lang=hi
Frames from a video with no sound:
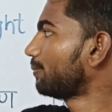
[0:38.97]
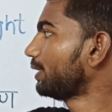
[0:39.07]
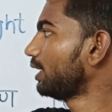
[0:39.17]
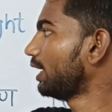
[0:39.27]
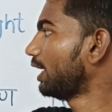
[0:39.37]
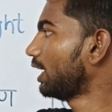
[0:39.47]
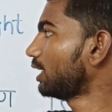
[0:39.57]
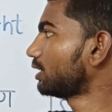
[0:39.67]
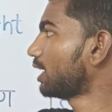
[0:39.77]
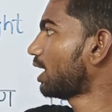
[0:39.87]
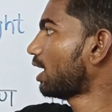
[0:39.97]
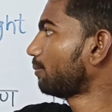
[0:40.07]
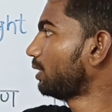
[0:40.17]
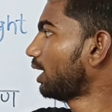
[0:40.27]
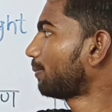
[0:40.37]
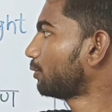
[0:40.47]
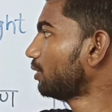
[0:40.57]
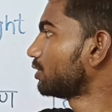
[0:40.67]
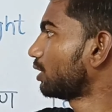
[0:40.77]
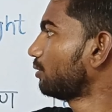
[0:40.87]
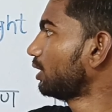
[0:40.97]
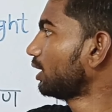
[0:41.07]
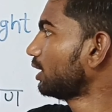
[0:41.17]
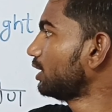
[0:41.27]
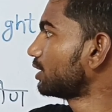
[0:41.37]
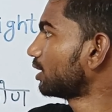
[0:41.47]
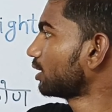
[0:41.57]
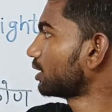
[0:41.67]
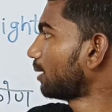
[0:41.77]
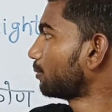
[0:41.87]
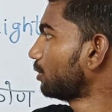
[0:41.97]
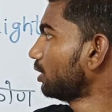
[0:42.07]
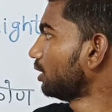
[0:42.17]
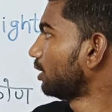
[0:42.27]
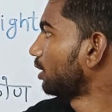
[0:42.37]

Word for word: अब एल जहां मिले आपको जरूरी नहीं कि इस तरह से आपको